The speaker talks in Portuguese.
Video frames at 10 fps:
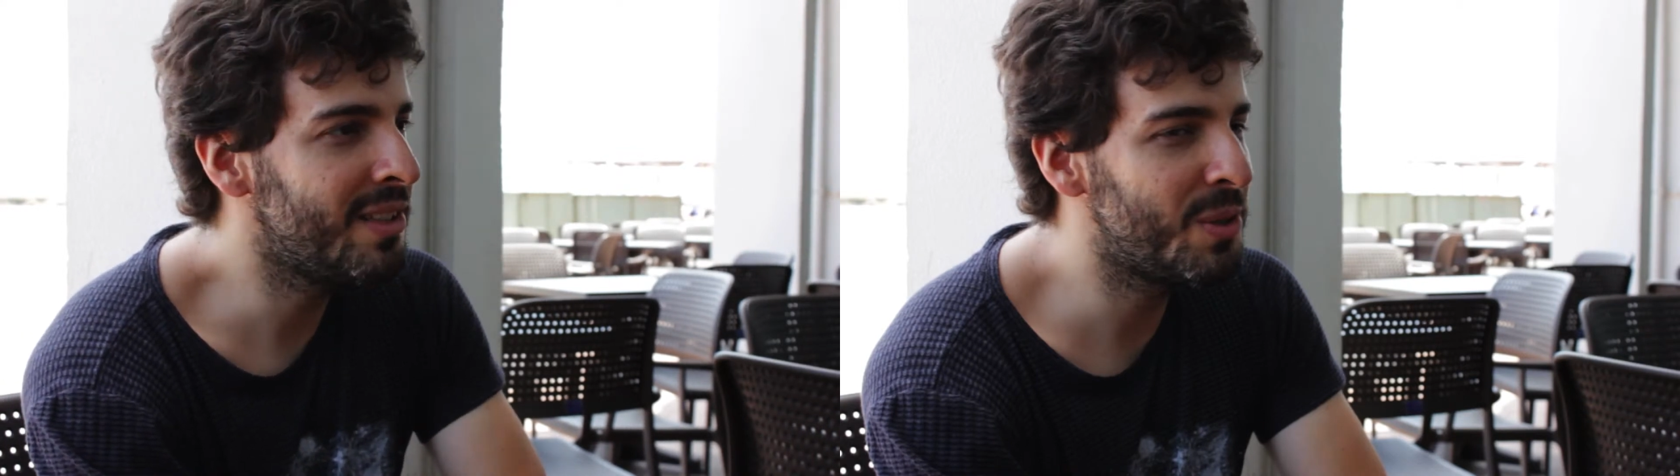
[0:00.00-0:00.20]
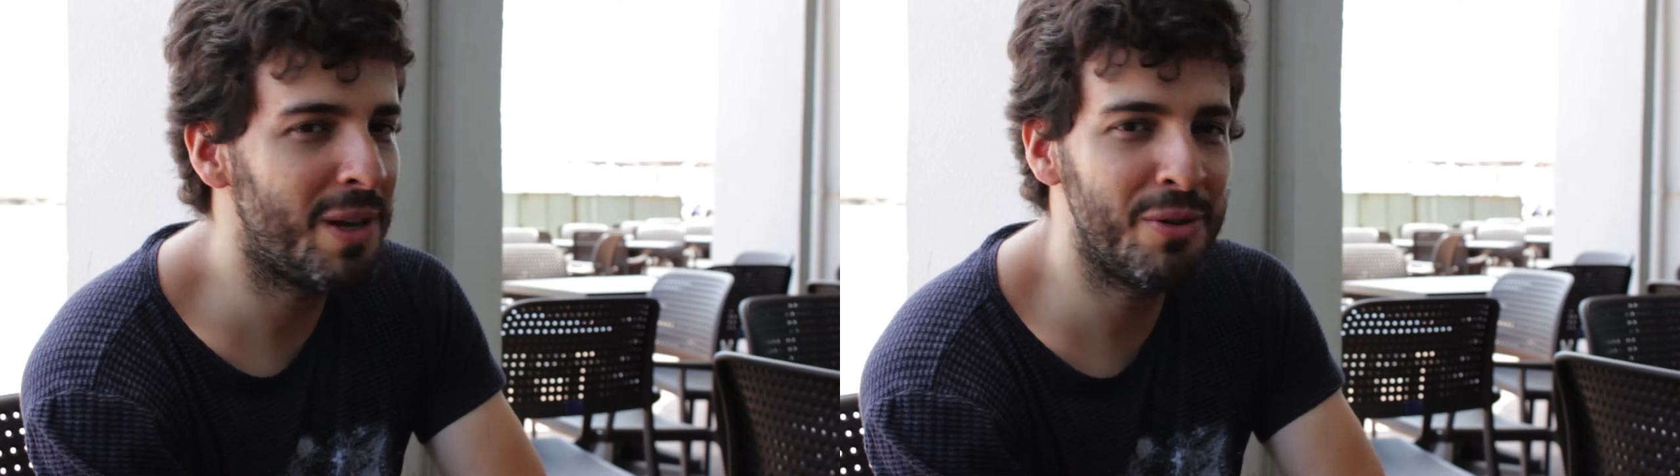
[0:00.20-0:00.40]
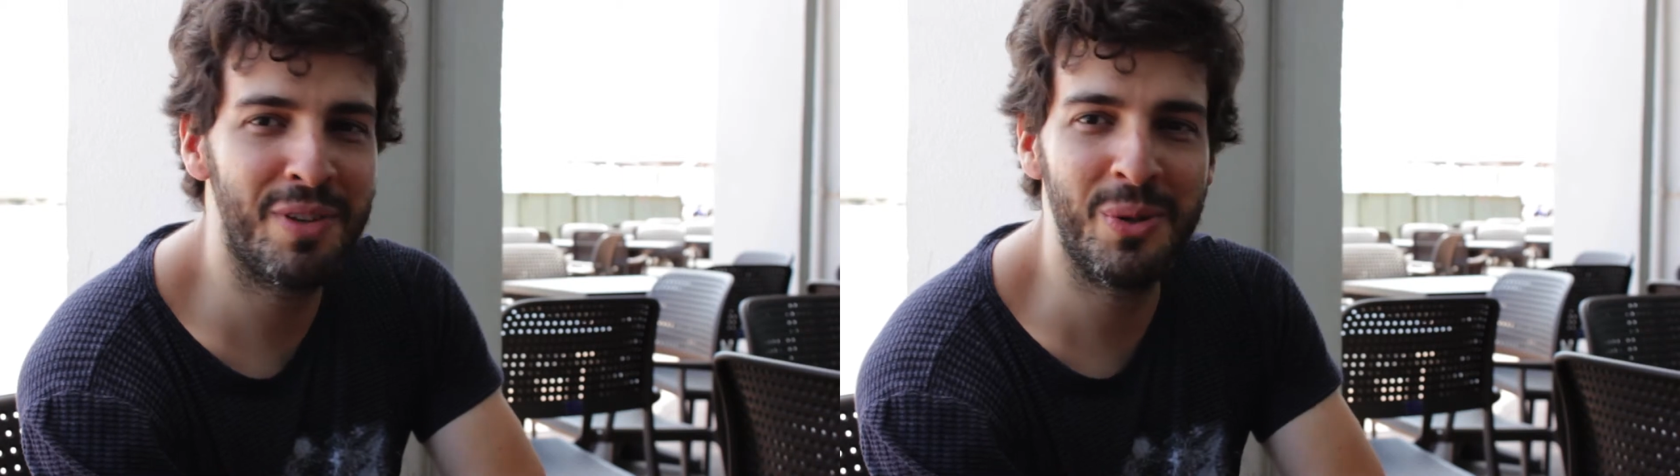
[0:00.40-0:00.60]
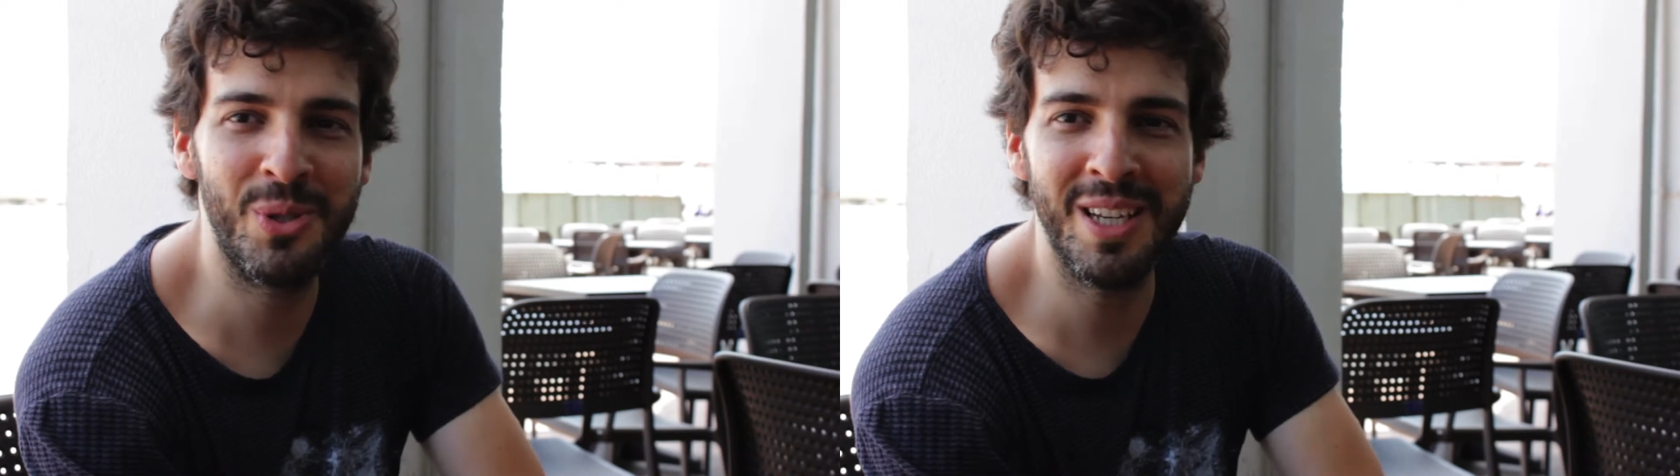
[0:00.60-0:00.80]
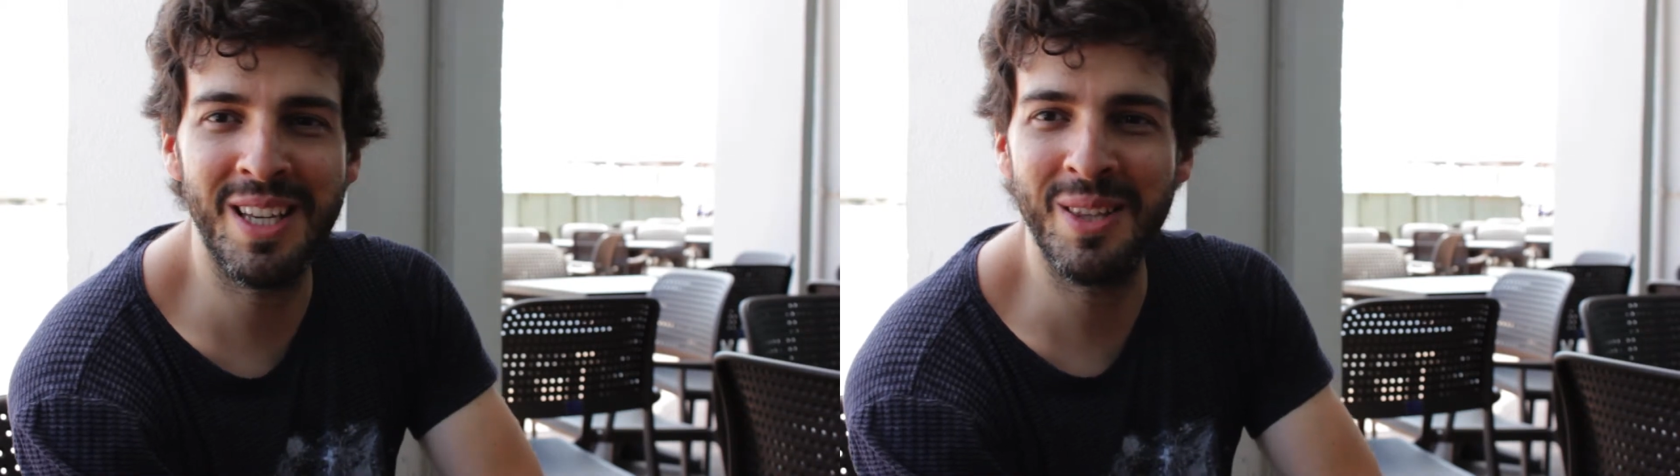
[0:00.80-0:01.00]
Espero
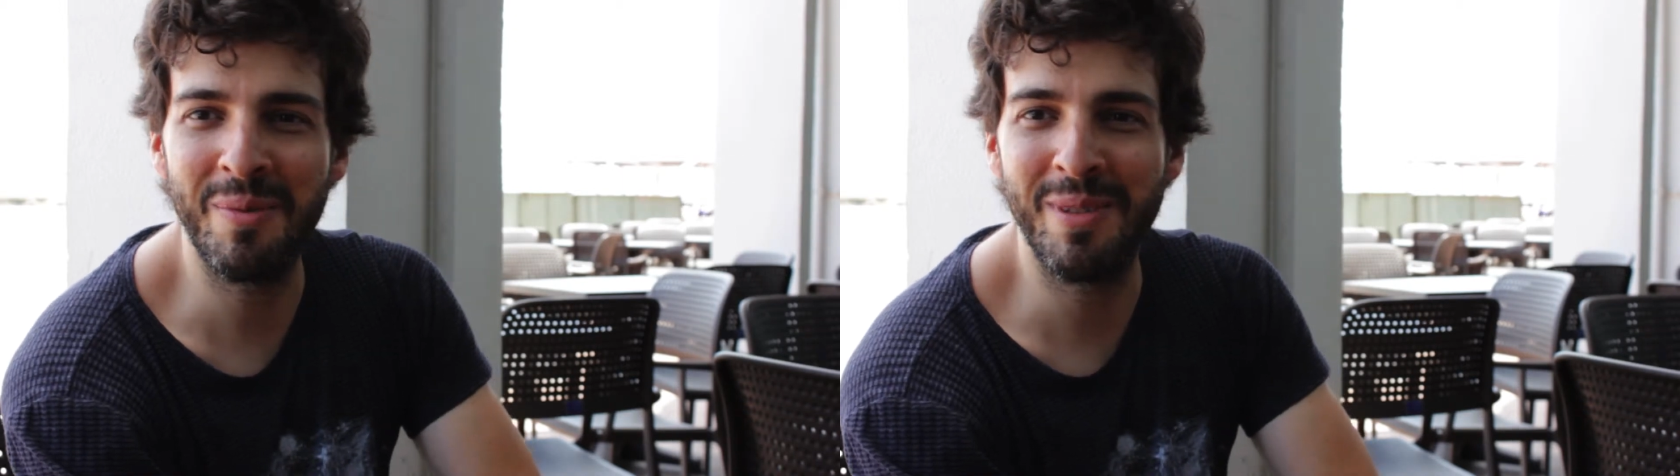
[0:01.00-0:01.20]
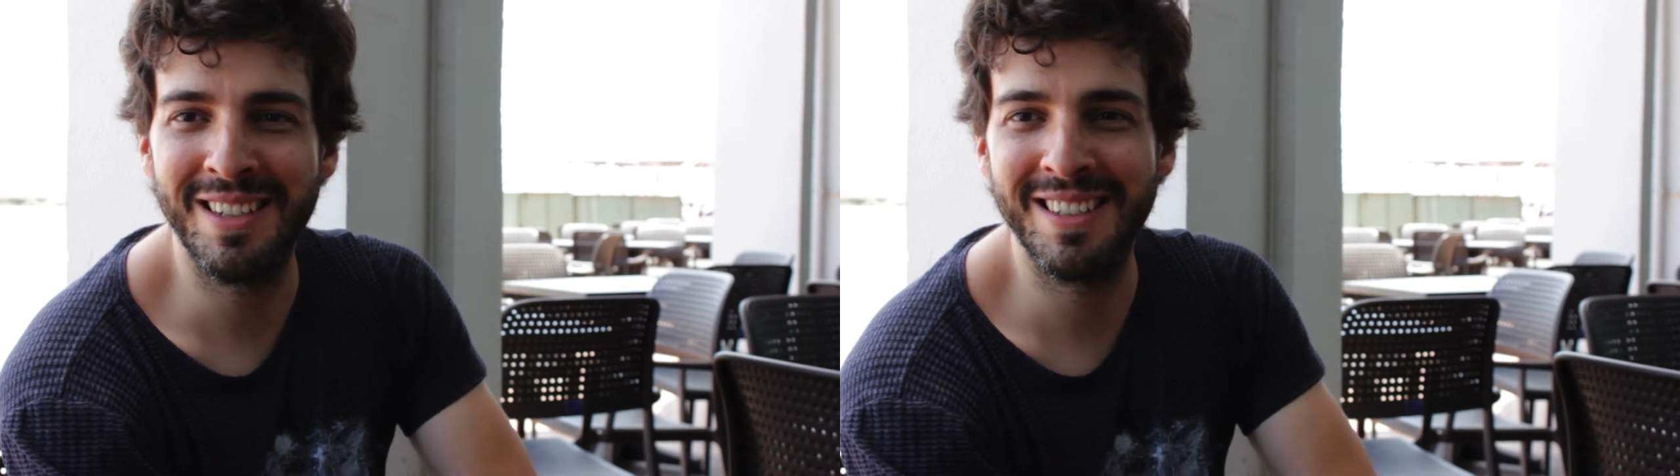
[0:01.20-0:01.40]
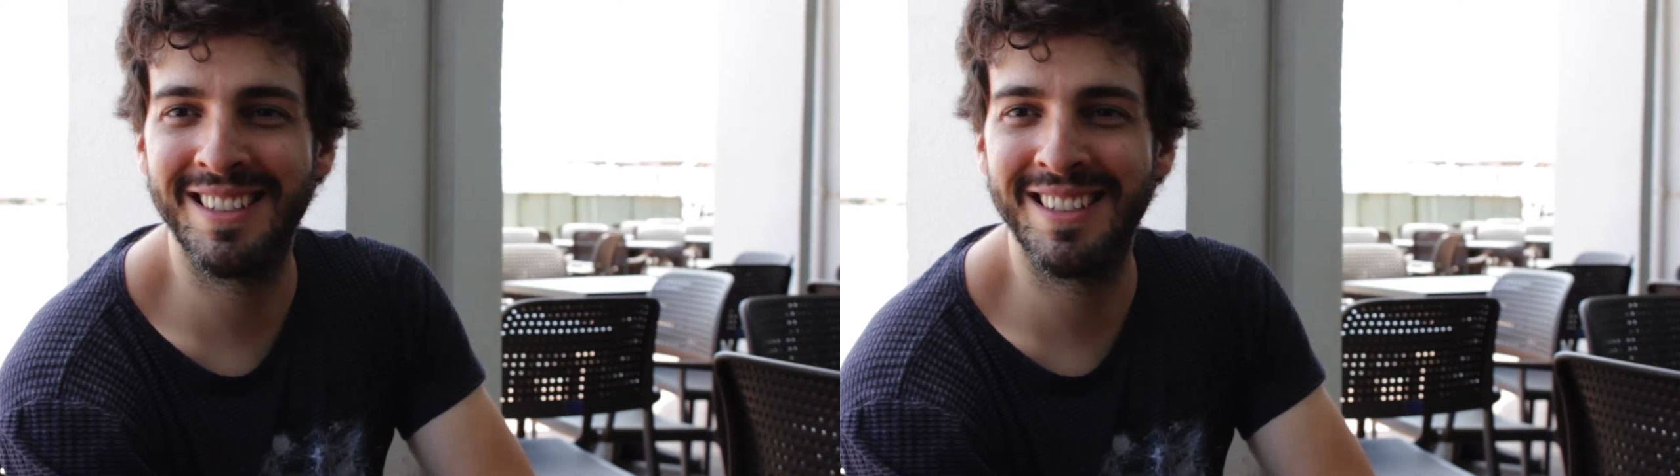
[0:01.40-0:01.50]
vê-los aqui também.